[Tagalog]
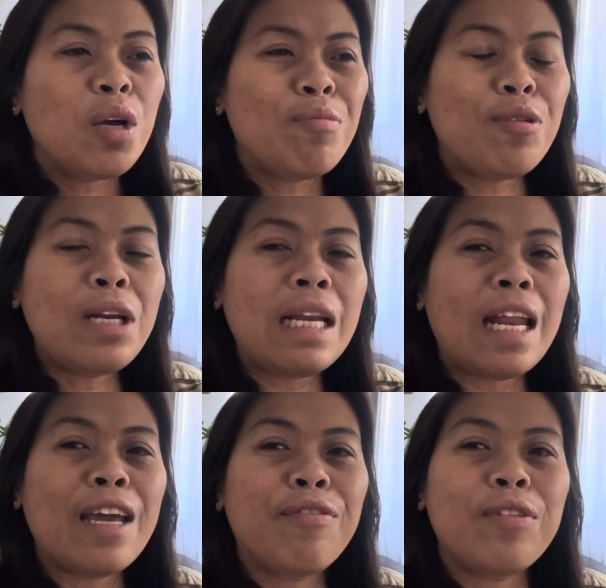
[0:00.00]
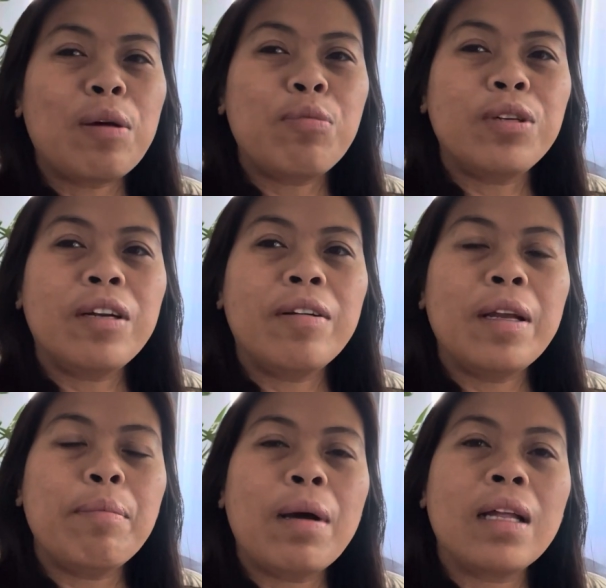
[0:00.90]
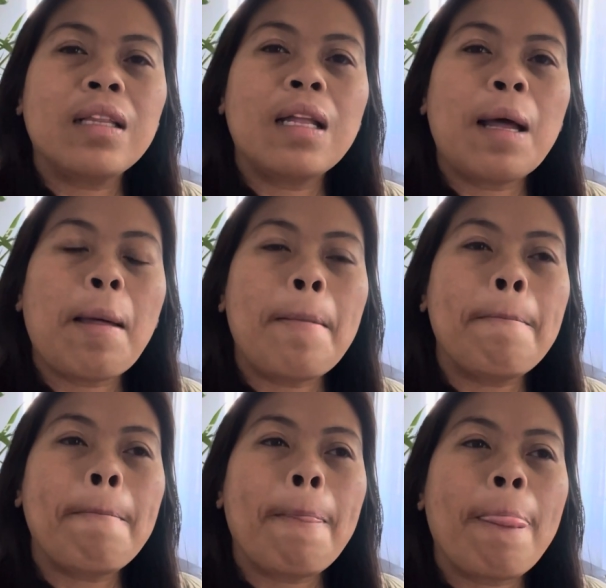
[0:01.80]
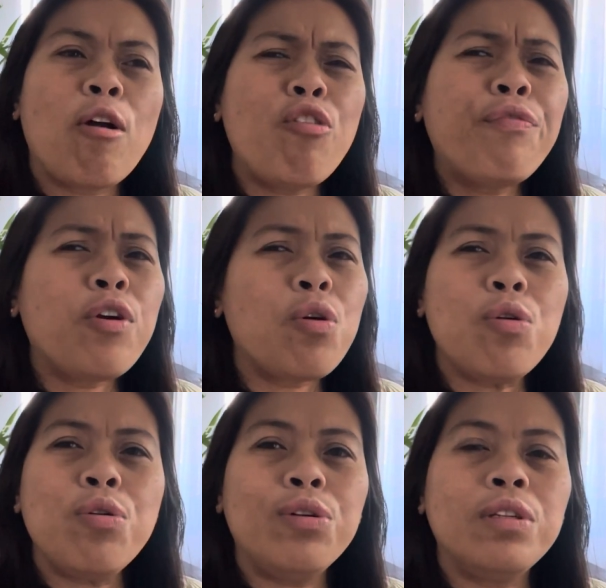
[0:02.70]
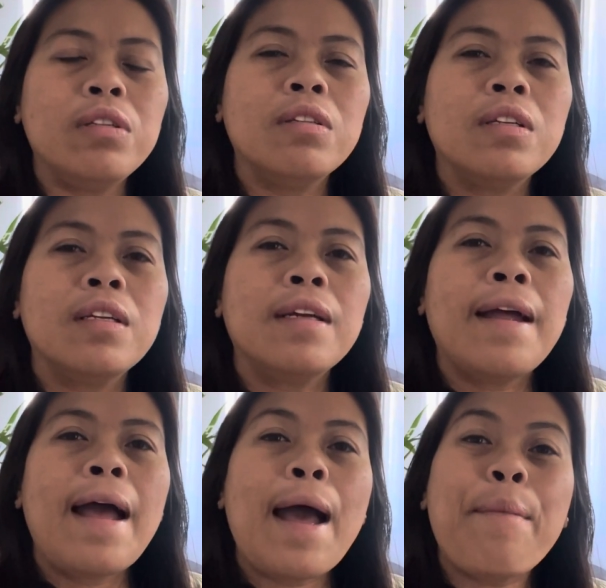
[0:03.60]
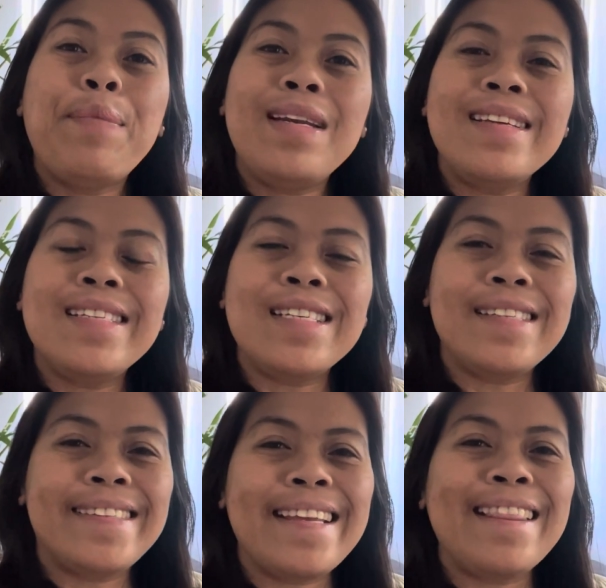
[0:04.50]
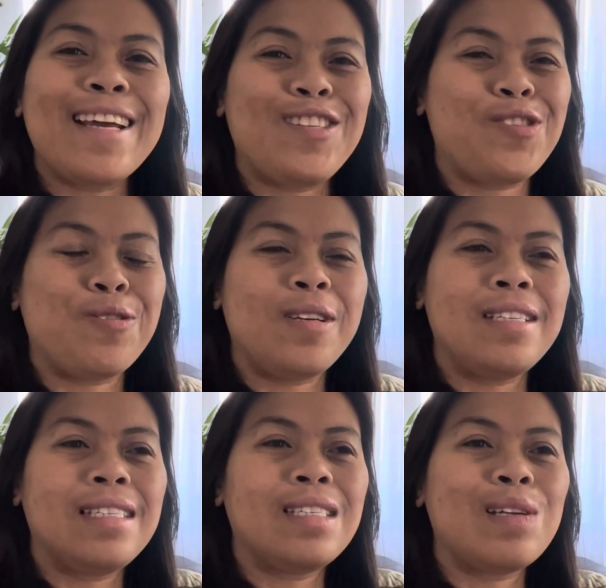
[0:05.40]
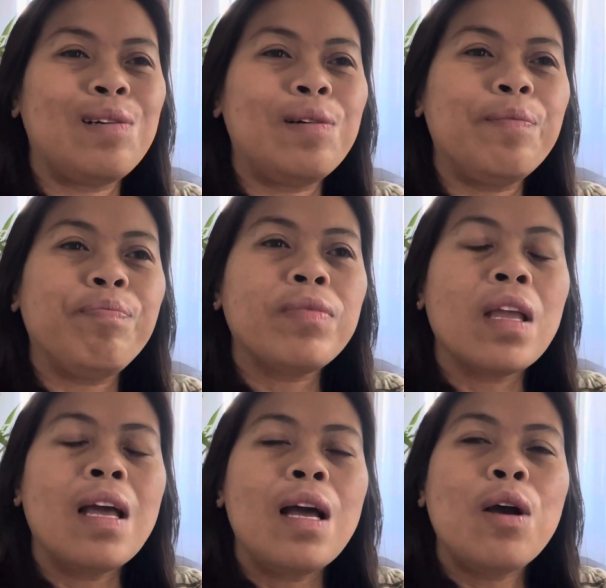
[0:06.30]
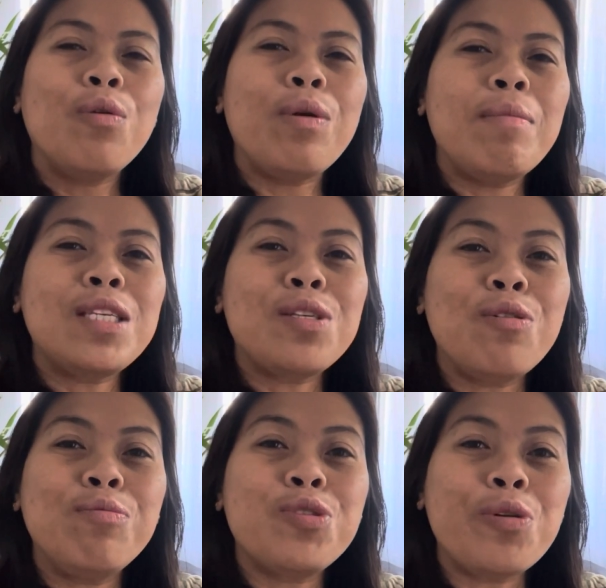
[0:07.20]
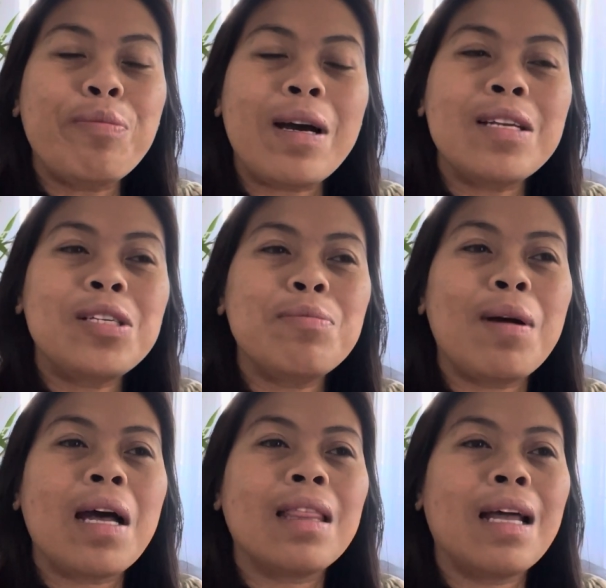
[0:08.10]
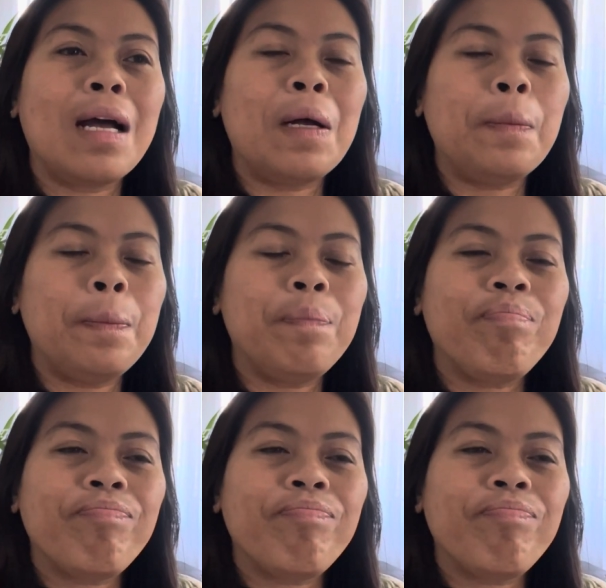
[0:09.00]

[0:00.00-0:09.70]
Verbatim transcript: mo na life na mo dere but um overall happiness is still a choice so we miss home so much but um